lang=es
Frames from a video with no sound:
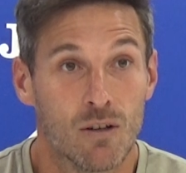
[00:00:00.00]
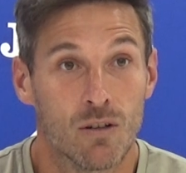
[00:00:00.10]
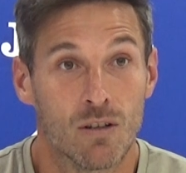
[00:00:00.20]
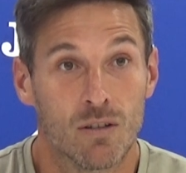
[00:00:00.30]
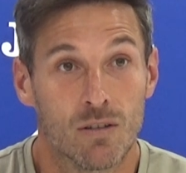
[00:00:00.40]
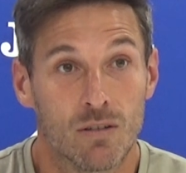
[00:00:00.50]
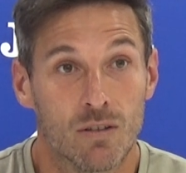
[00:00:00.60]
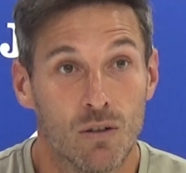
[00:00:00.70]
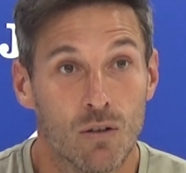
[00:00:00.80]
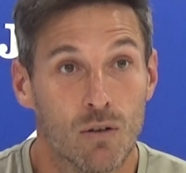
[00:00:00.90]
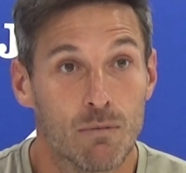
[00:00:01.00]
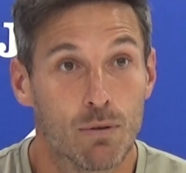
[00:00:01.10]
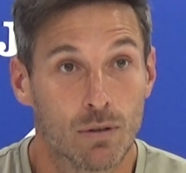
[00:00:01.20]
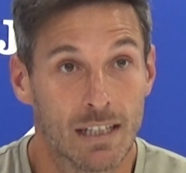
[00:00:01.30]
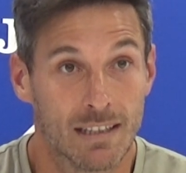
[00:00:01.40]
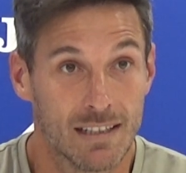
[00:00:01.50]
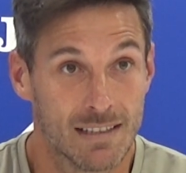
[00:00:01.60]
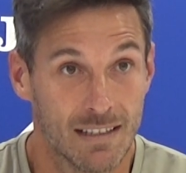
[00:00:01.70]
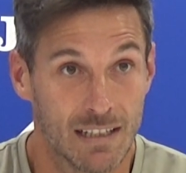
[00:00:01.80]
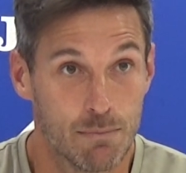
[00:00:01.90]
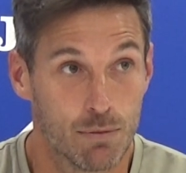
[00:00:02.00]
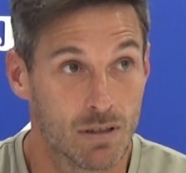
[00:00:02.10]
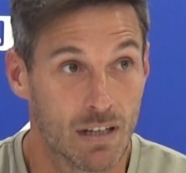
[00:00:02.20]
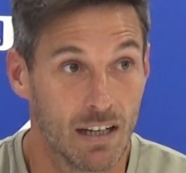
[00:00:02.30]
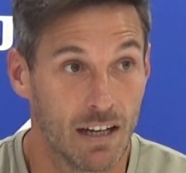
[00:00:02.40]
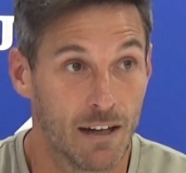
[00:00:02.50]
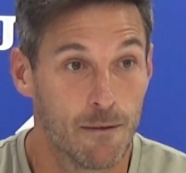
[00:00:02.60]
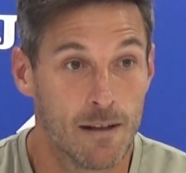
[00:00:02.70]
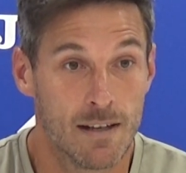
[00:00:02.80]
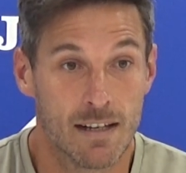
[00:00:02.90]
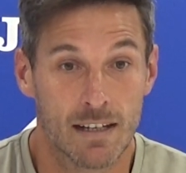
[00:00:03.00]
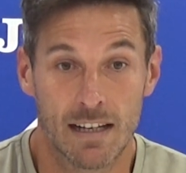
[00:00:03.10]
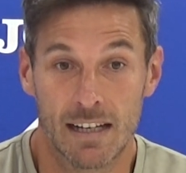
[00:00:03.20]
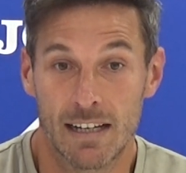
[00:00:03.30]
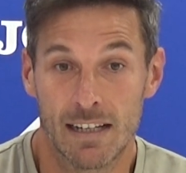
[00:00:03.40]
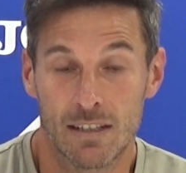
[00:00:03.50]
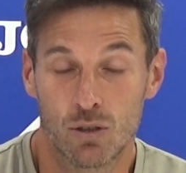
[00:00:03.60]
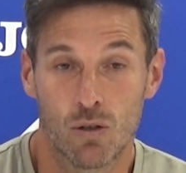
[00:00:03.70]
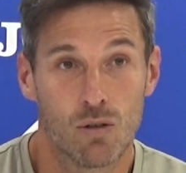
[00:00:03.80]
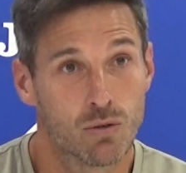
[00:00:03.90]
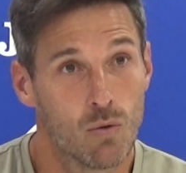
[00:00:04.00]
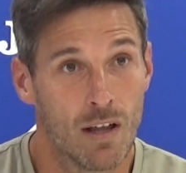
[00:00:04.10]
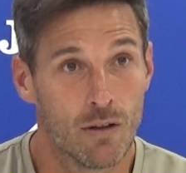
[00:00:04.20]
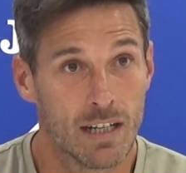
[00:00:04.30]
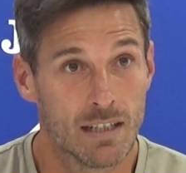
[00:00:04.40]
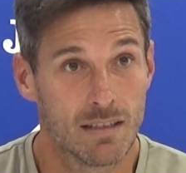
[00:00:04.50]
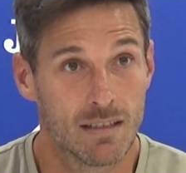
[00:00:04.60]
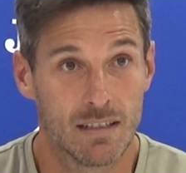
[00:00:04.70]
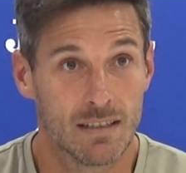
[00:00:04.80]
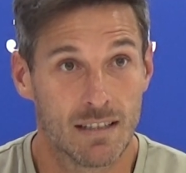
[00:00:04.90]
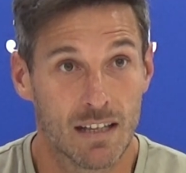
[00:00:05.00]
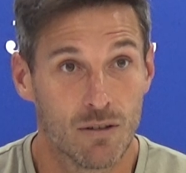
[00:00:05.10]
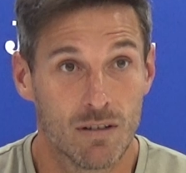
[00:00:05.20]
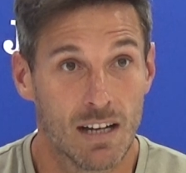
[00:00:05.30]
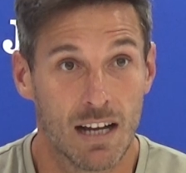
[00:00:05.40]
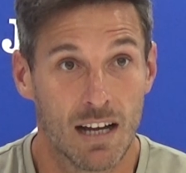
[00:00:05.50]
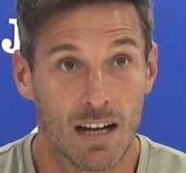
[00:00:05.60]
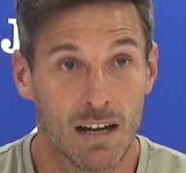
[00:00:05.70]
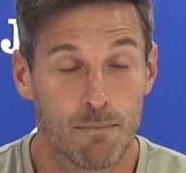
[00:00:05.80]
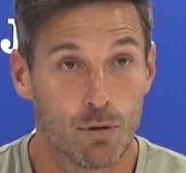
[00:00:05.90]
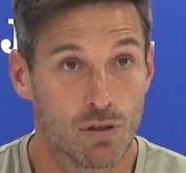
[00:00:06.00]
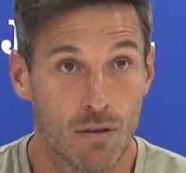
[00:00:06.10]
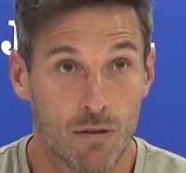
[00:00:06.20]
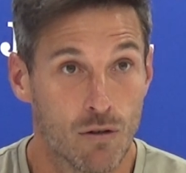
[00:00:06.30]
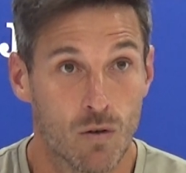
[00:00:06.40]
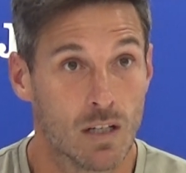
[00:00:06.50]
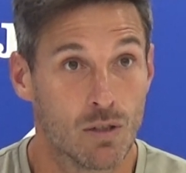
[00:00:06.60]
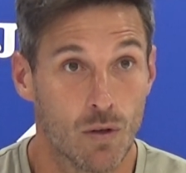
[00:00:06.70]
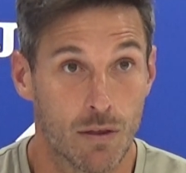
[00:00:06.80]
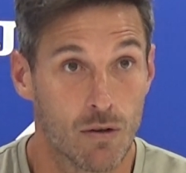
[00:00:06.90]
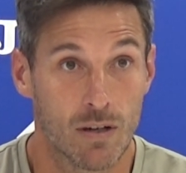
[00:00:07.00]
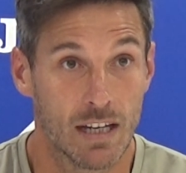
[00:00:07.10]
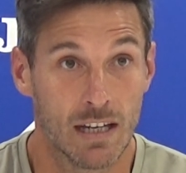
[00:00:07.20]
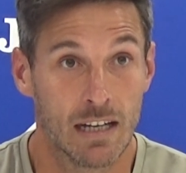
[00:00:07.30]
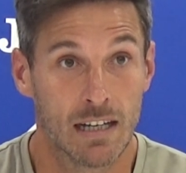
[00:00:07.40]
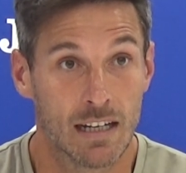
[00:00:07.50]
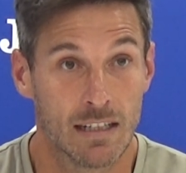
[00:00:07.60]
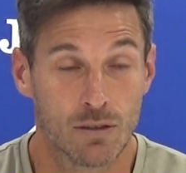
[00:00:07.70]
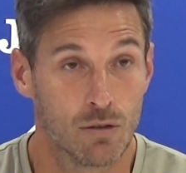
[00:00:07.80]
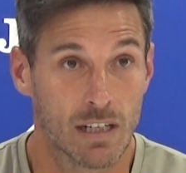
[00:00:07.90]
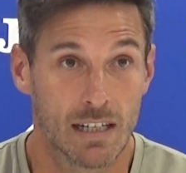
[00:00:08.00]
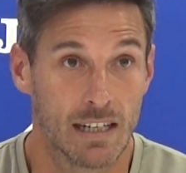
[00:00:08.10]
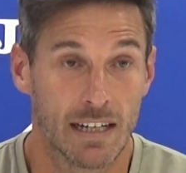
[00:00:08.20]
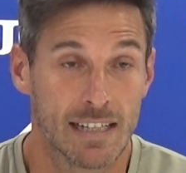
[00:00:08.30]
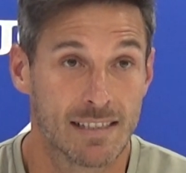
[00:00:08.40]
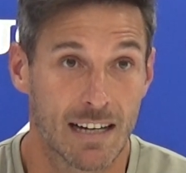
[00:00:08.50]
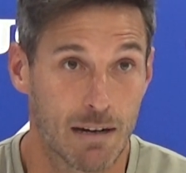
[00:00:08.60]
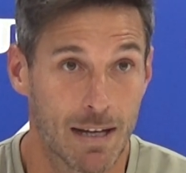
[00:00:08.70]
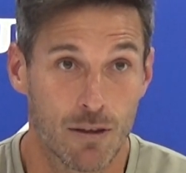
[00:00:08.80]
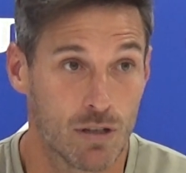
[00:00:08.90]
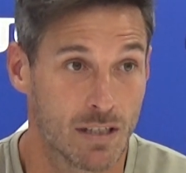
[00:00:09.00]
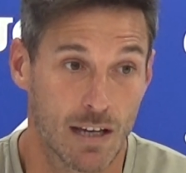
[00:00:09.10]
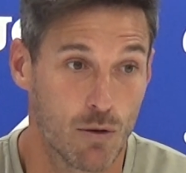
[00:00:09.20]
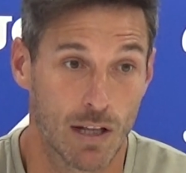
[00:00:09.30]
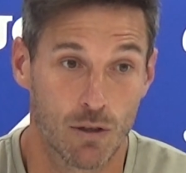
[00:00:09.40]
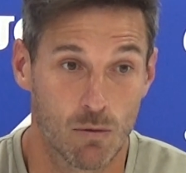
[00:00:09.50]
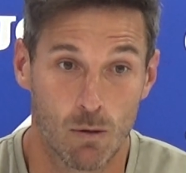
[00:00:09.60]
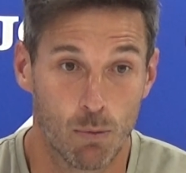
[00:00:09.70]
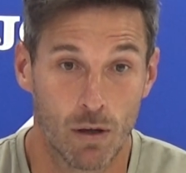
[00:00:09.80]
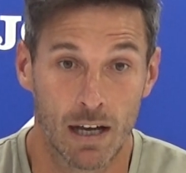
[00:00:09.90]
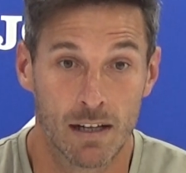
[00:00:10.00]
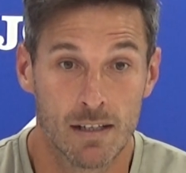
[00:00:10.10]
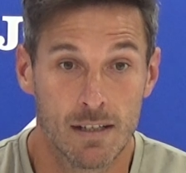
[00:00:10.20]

lo, importante de este equipo es que, todos los jugadores, estando en la posición o en la situación que, les toque, que está remando y está ayudando como pueda